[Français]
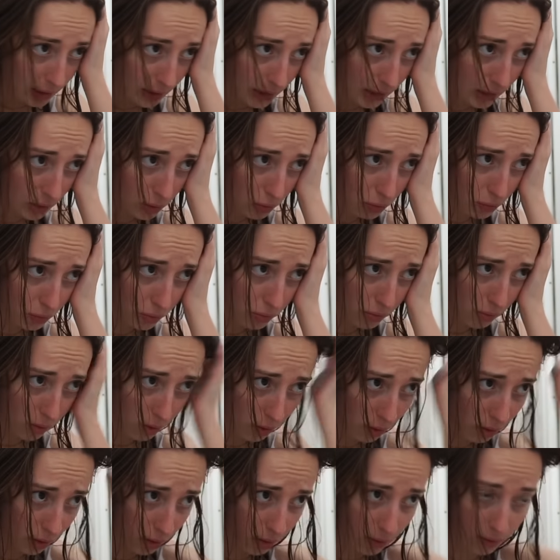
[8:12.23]
Et du coup,
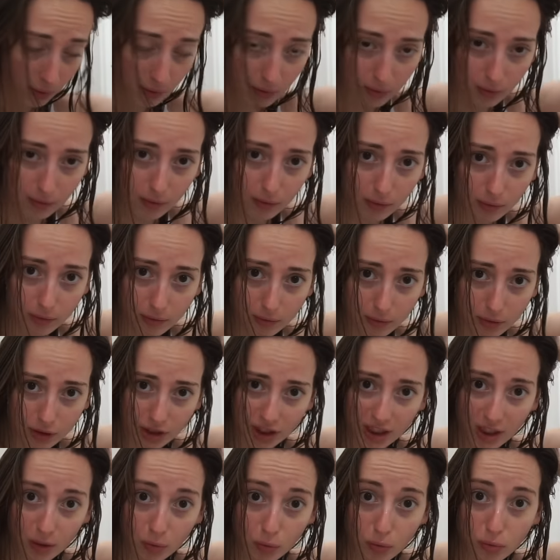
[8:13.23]
euh, j'ai
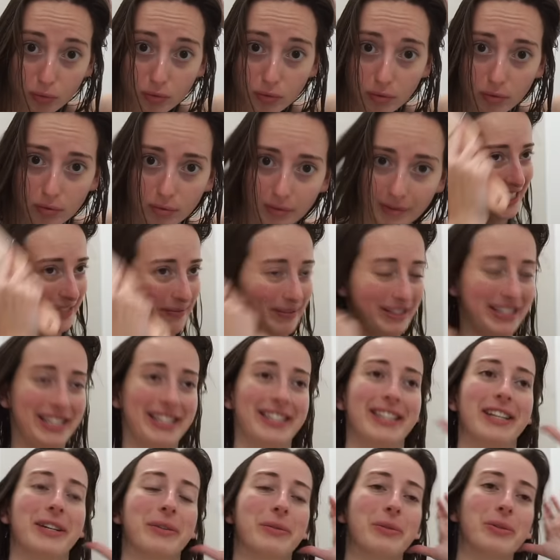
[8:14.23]
des croûtes. Je sais pas si
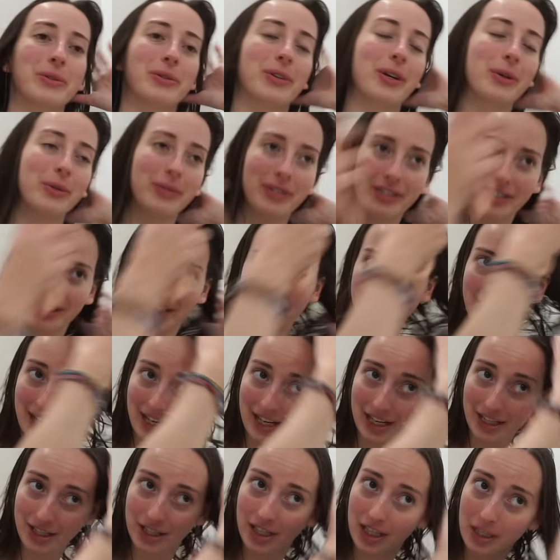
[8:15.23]
c'est un coup de soleil ou si c'est une
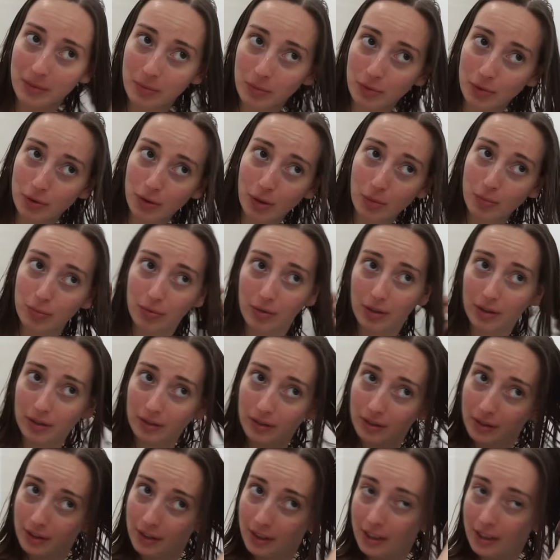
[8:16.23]
allergie avec mon shampoing.